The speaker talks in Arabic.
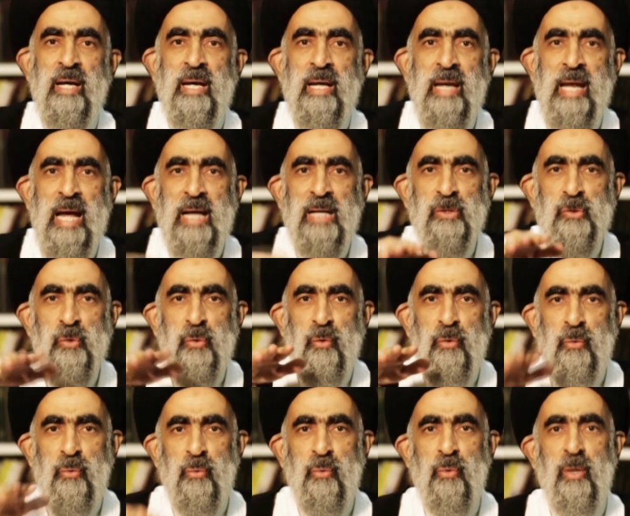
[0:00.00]
إلى
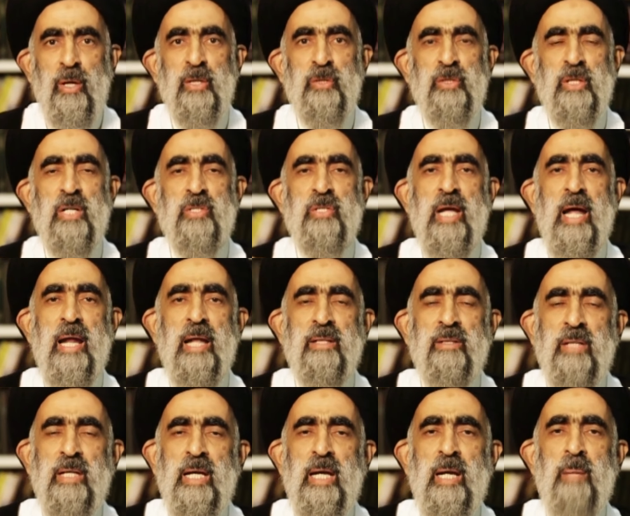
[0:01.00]
جذور
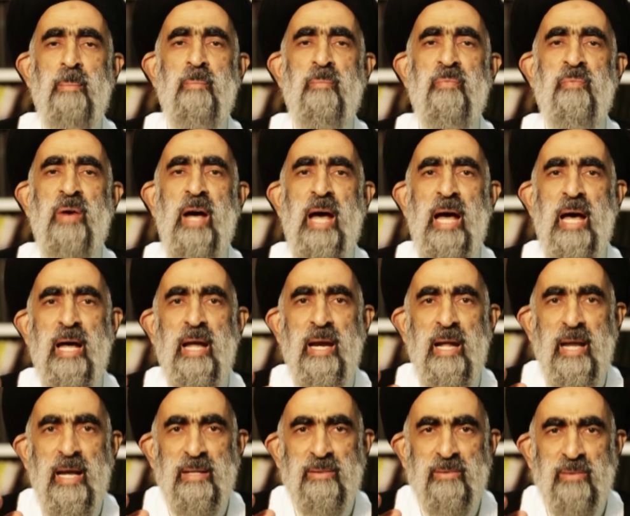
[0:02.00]
شجرتهم
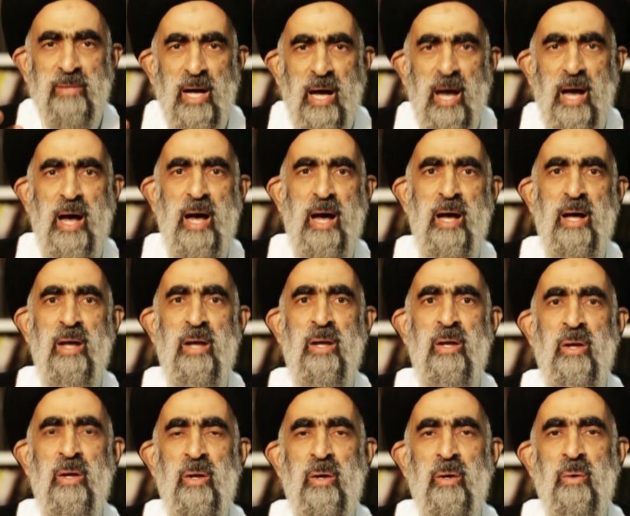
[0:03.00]
فأحرقتها
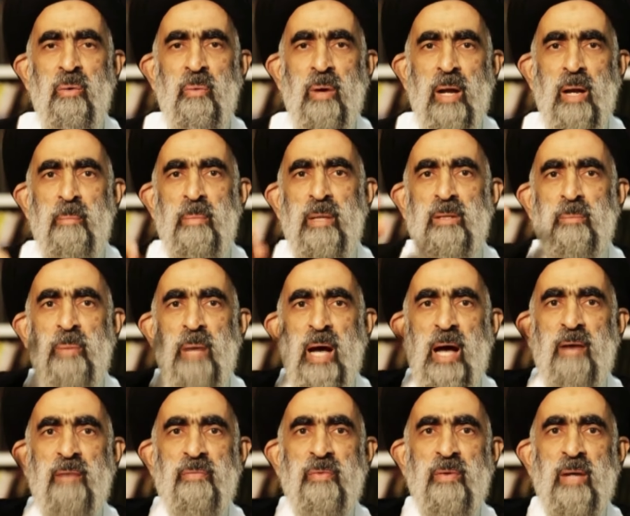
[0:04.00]
ورمت
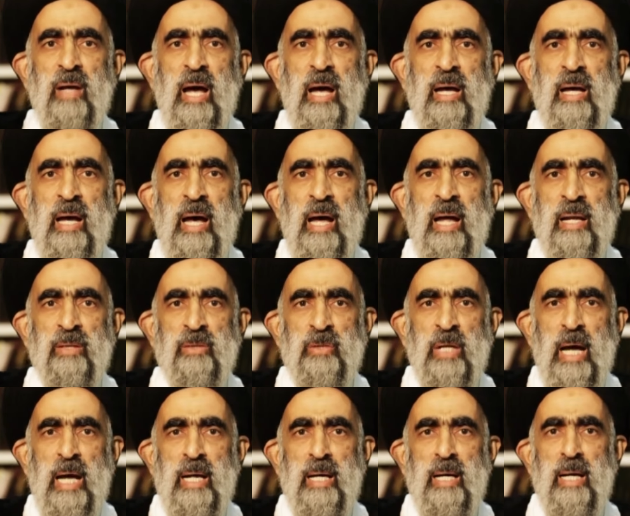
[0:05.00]
بها في قعر
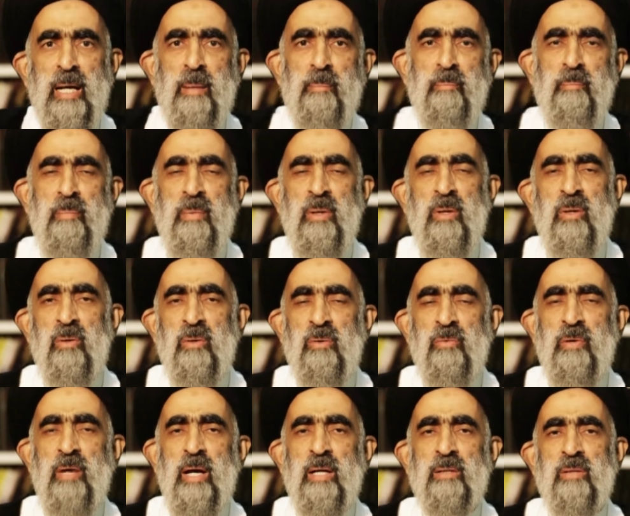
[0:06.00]
جهنم
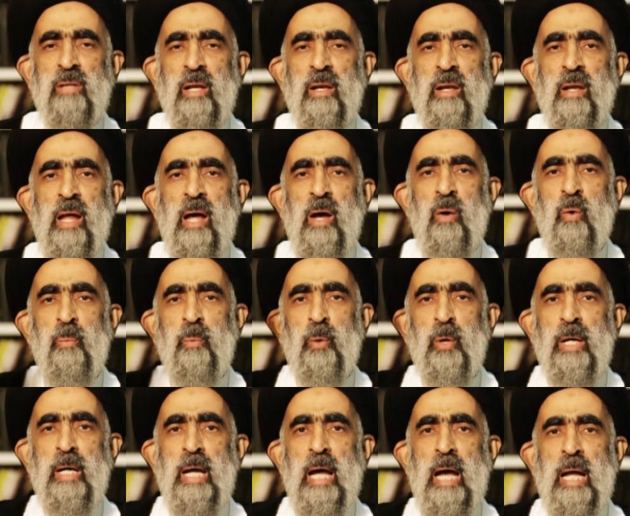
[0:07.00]
فأتى الله
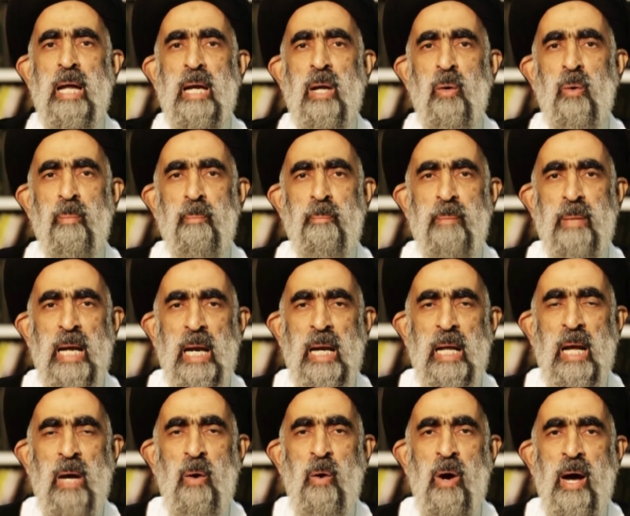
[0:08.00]
بنيانهم من
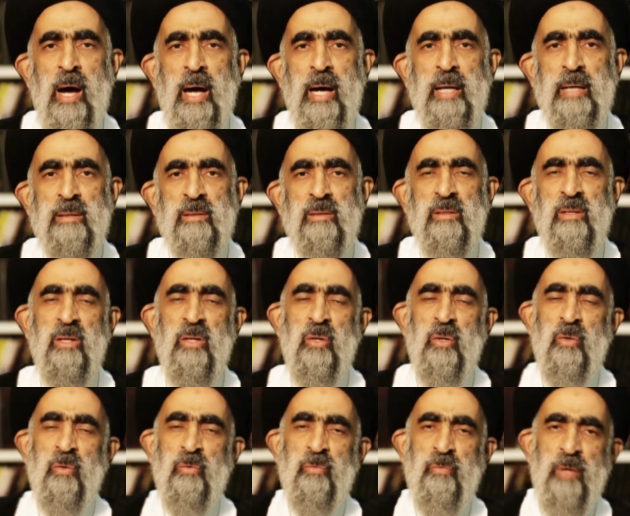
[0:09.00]
القواعد
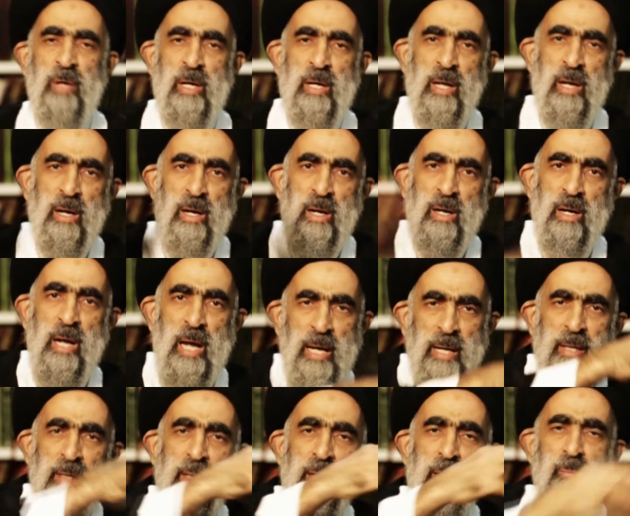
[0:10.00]
فخر
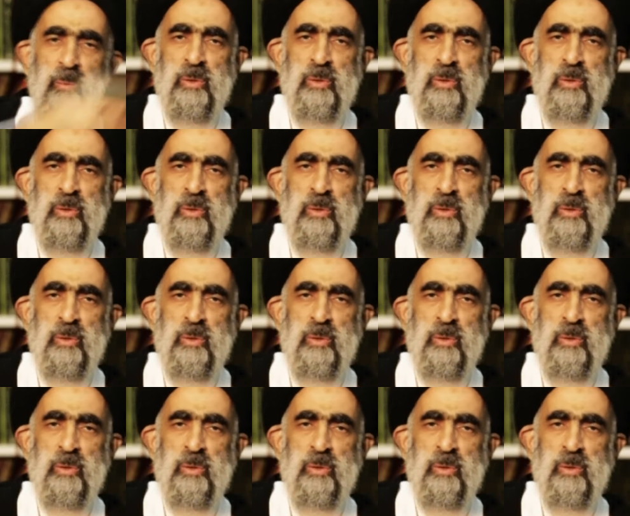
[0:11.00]
عليهم